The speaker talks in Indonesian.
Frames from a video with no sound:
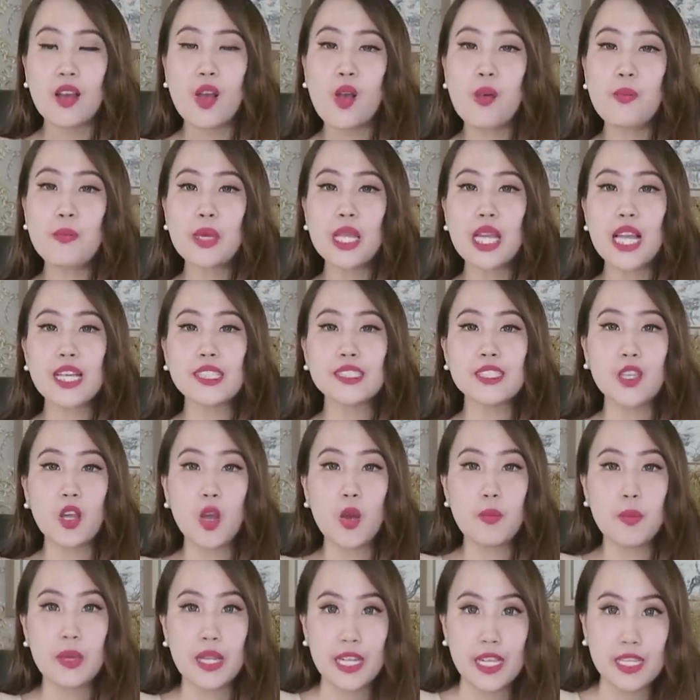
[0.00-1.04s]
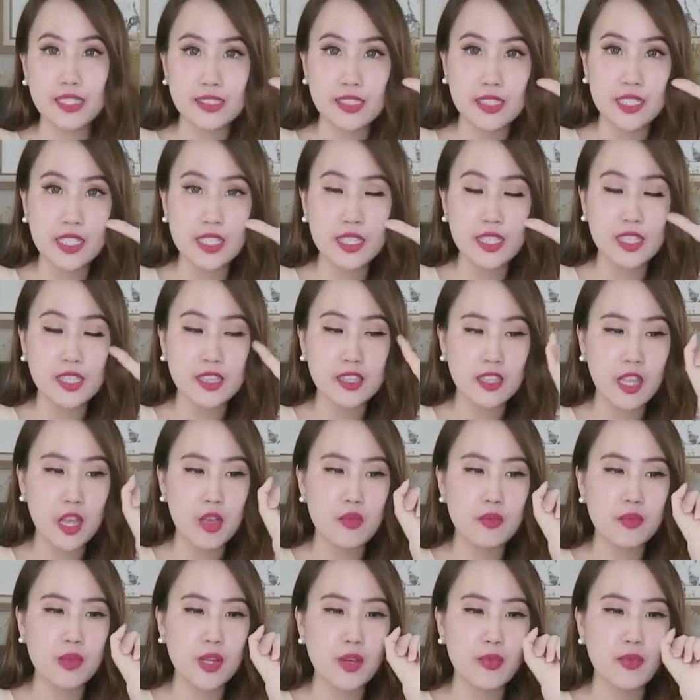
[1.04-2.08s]
kompilasi-kompilasi
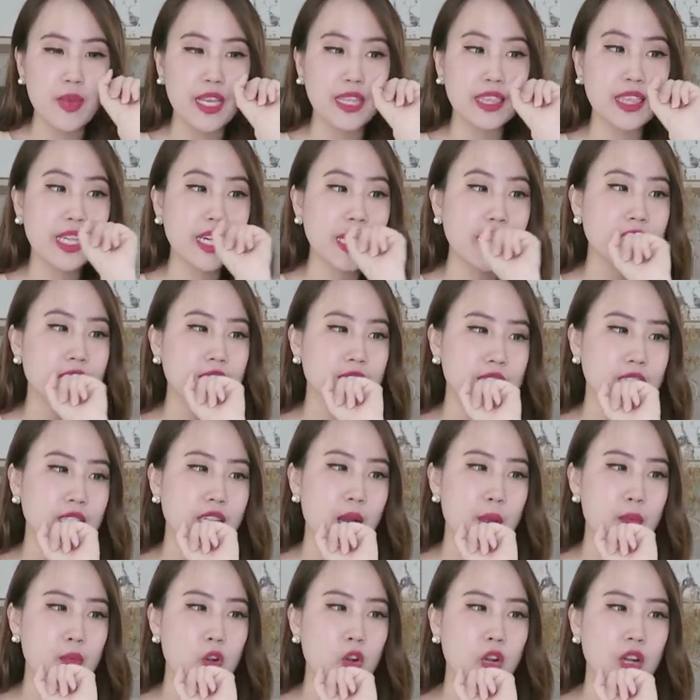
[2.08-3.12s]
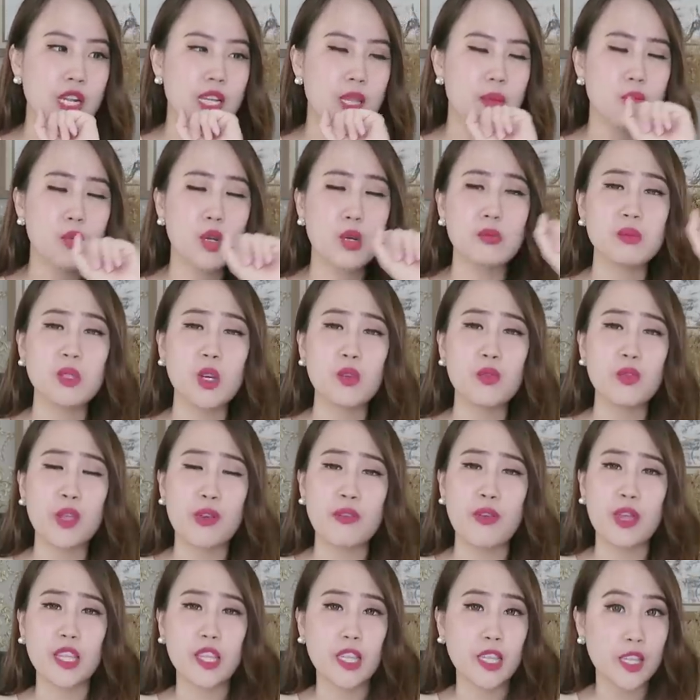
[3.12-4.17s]
tentang fear factor yang terseram. Kok kalian belum tahu fear
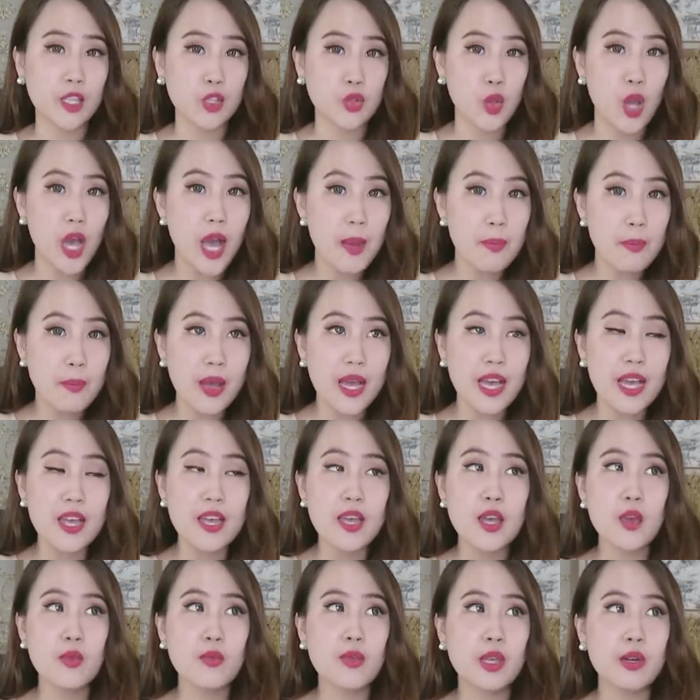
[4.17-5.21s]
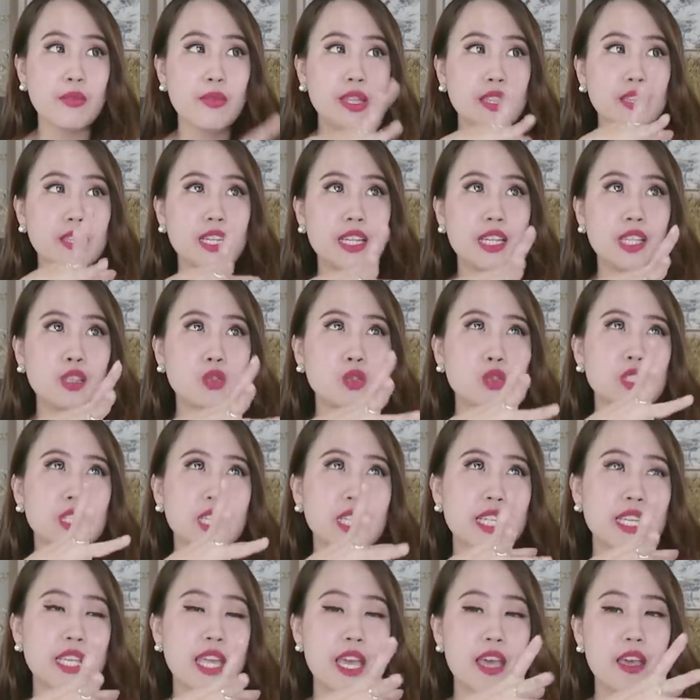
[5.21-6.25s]
factor itu apa, fear factor itu
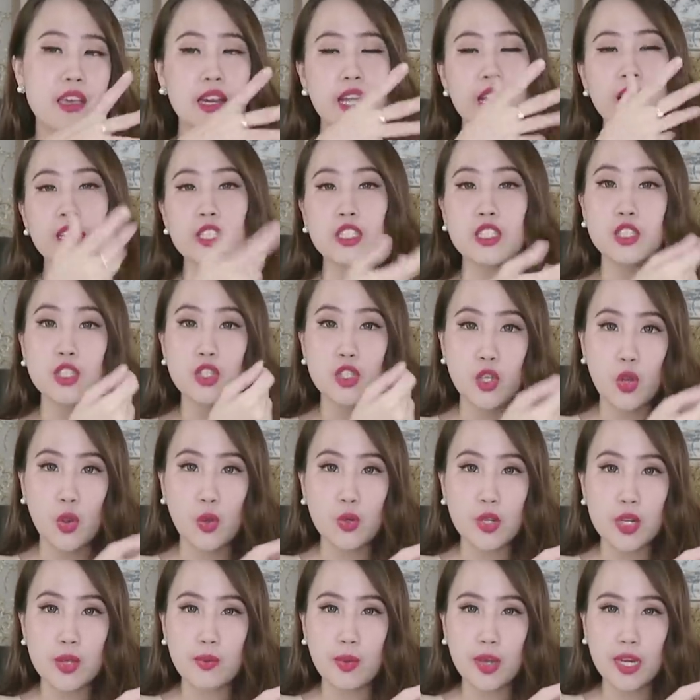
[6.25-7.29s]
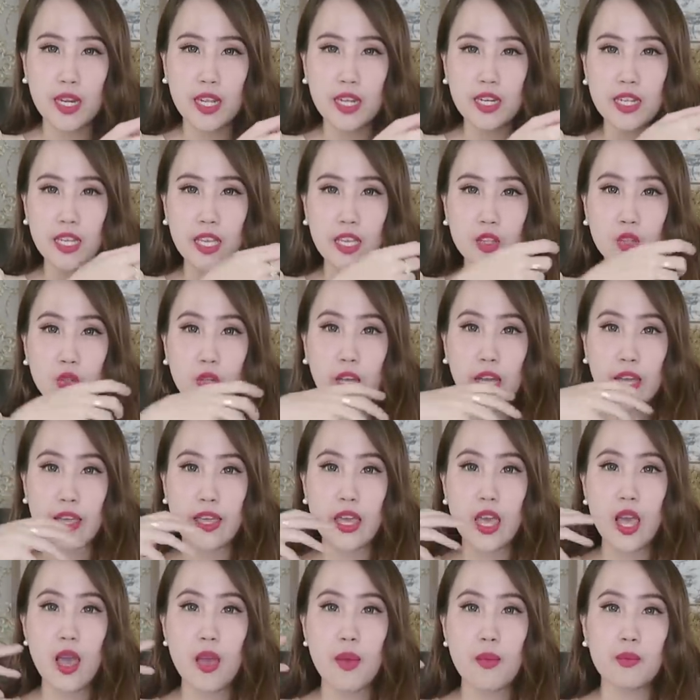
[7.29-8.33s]
jadi kayak reality show di mana dia itu
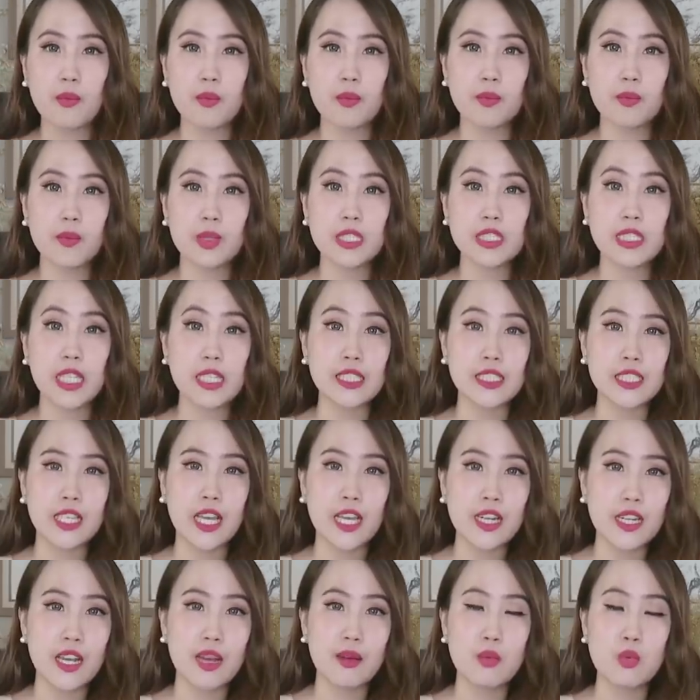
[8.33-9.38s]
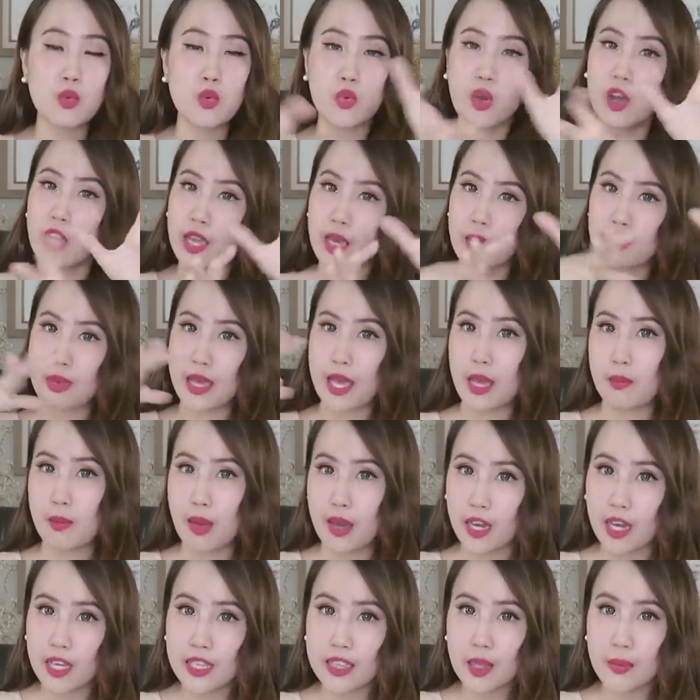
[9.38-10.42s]
kayak menjanjikan kamu uang yang banyak
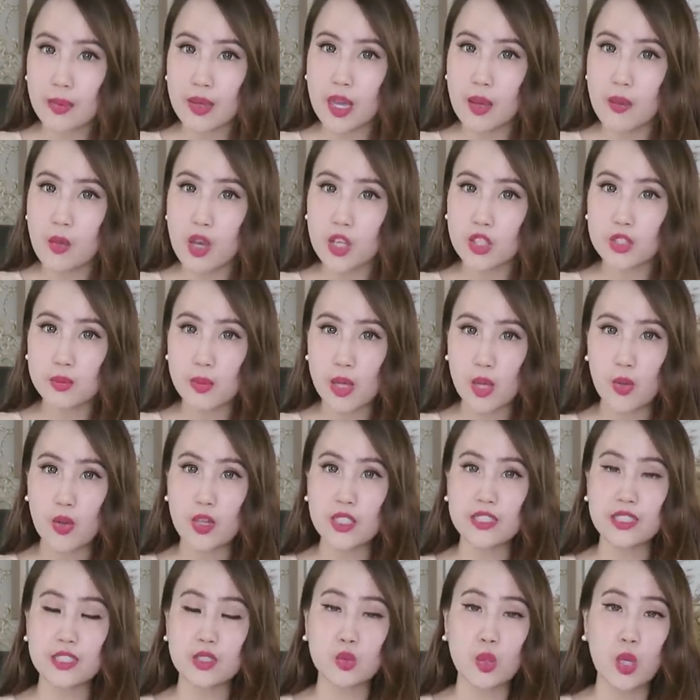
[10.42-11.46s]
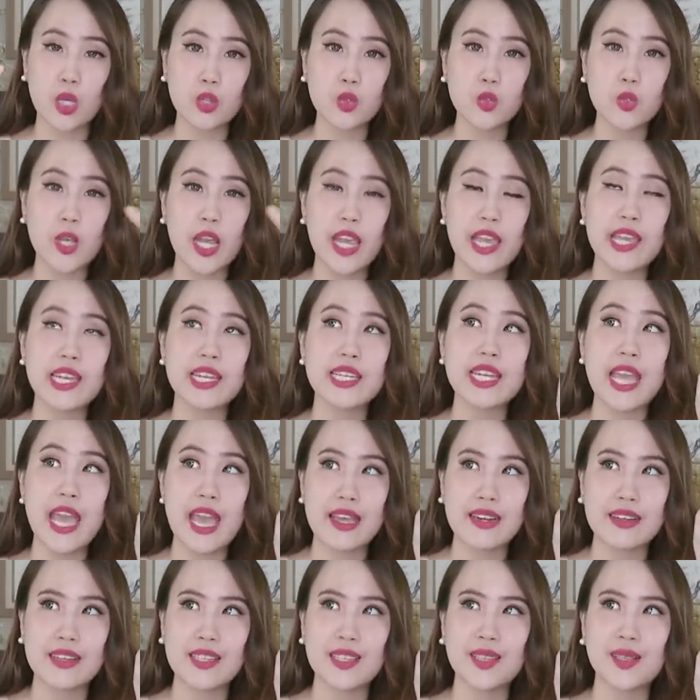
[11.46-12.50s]
banget tapi kamu harus melakukan sesuatu kayak
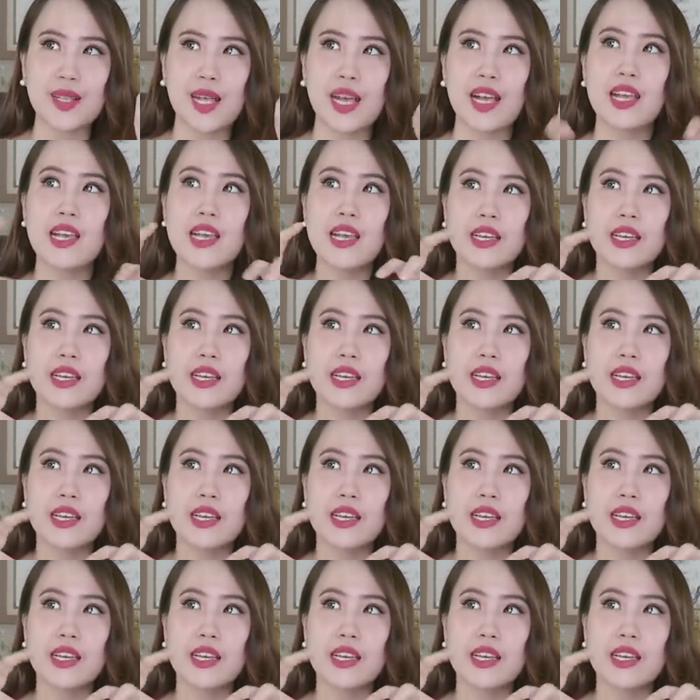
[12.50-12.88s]
dare gitu lah